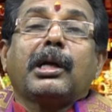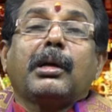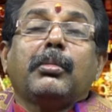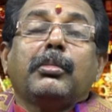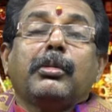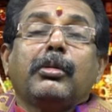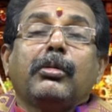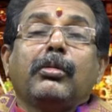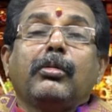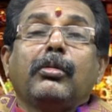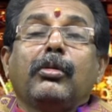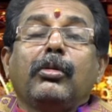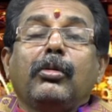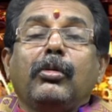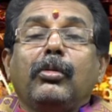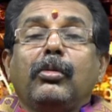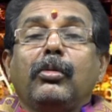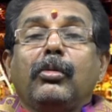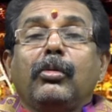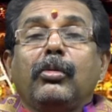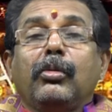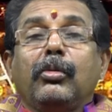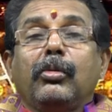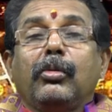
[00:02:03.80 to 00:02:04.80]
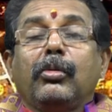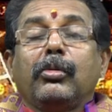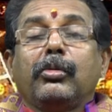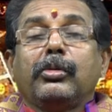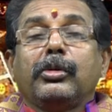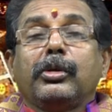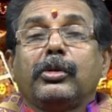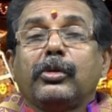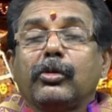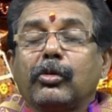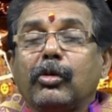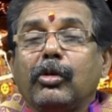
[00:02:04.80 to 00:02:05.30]
క్రమంలో
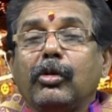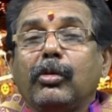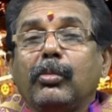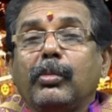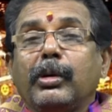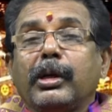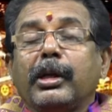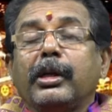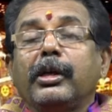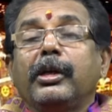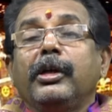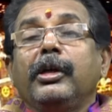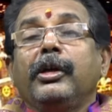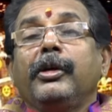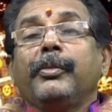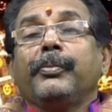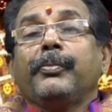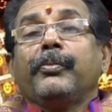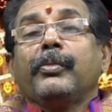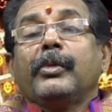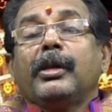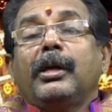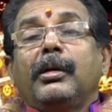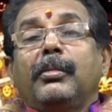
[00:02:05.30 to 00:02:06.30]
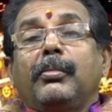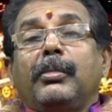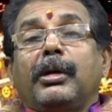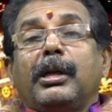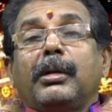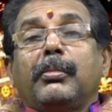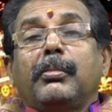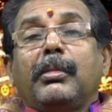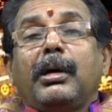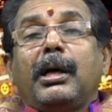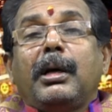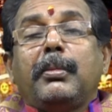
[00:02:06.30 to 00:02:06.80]
ఎందుకో మరి
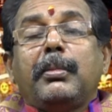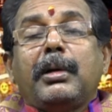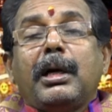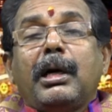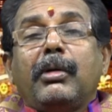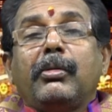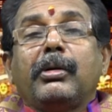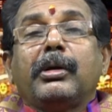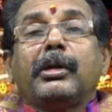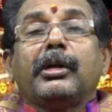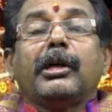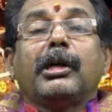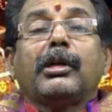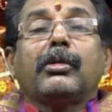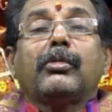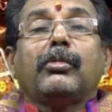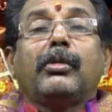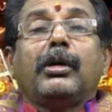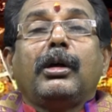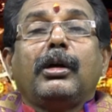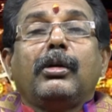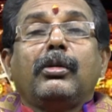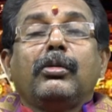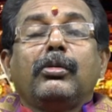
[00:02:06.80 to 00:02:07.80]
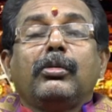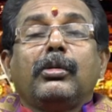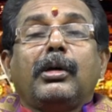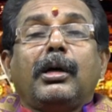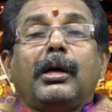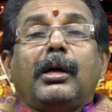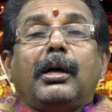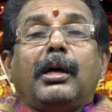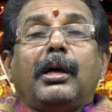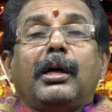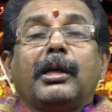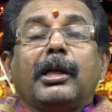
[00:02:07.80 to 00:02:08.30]
మరి మా మామయ్య గారు వాళ్ళు
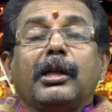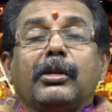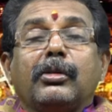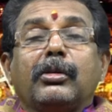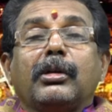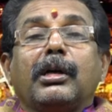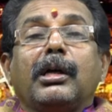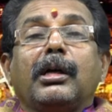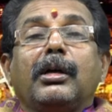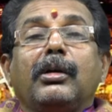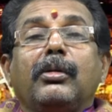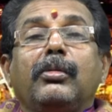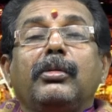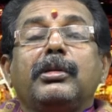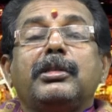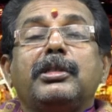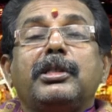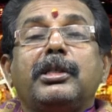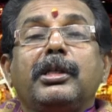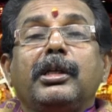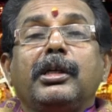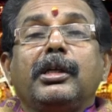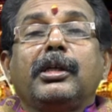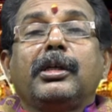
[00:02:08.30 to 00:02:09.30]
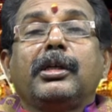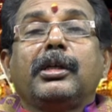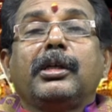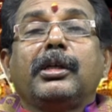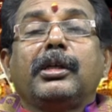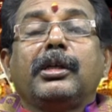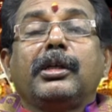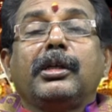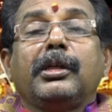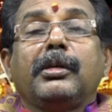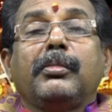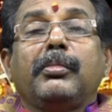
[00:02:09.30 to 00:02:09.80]
హఠాత్తుగా వచ్చి
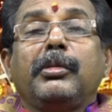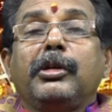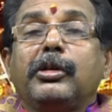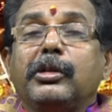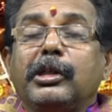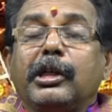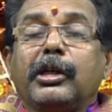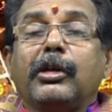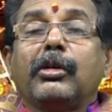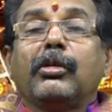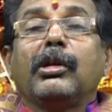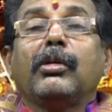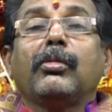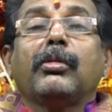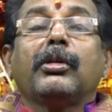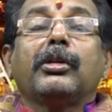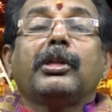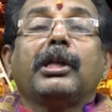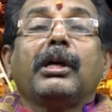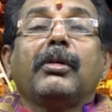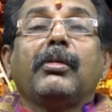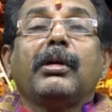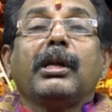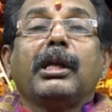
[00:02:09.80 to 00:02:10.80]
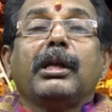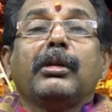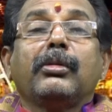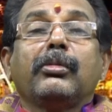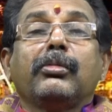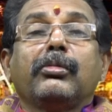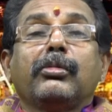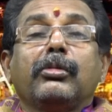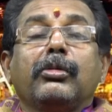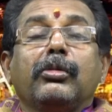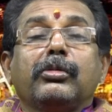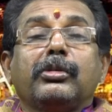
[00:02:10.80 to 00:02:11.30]
మీకు దగ్గరలో ఉన్న
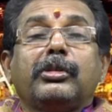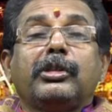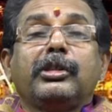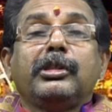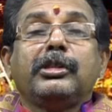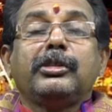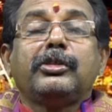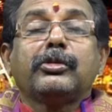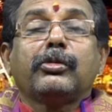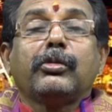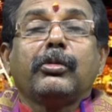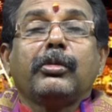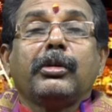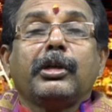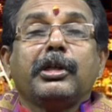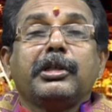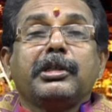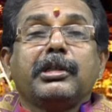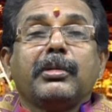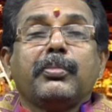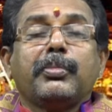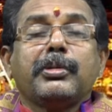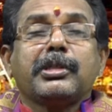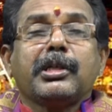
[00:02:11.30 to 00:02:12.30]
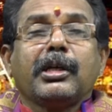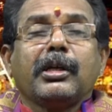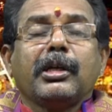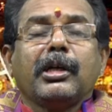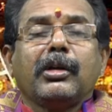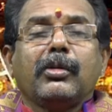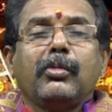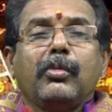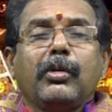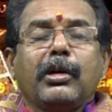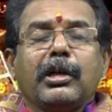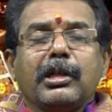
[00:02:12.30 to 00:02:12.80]
దేవాలయంలో తీర్చుకోండి అని చెప్పేసి
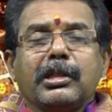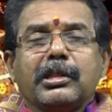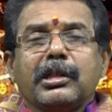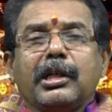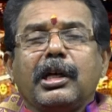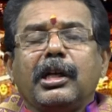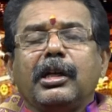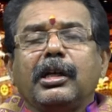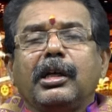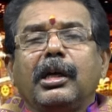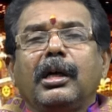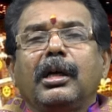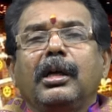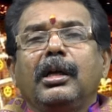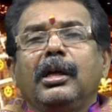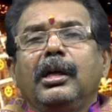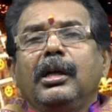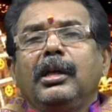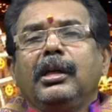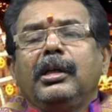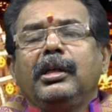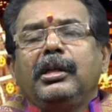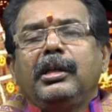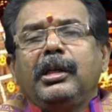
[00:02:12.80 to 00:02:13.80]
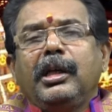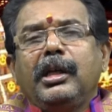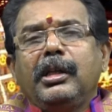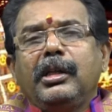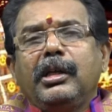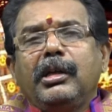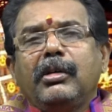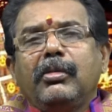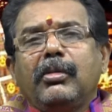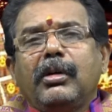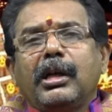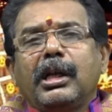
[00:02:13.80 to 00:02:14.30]
అన్నారు ఒక్కసారిగా ఏ
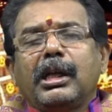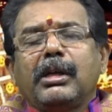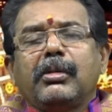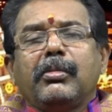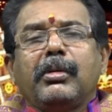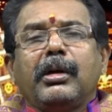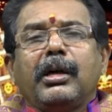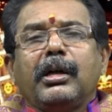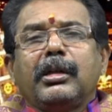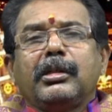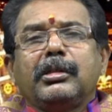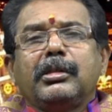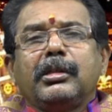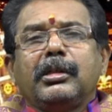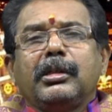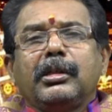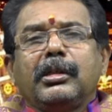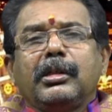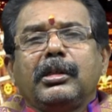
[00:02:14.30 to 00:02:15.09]
దేవాలయమా అని